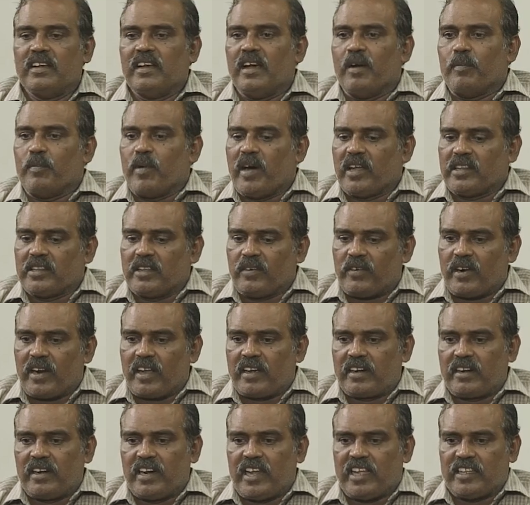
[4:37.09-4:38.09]
இப்போ அந்த
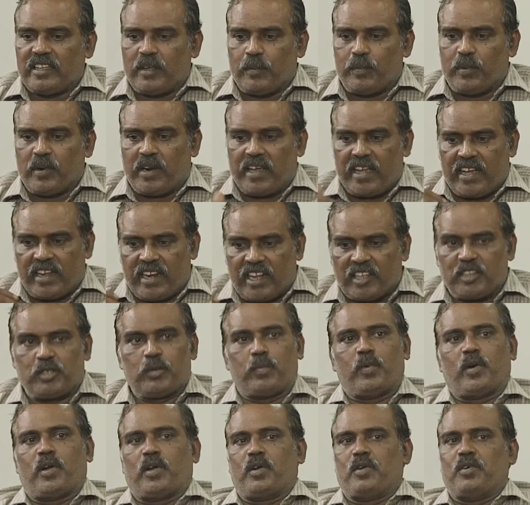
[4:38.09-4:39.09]
வழக்கில் அந்த பிணையை ரத்து
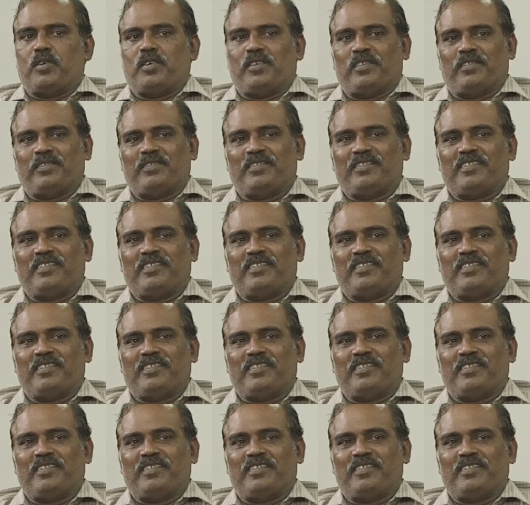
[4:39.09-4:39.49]
பண்ணணும்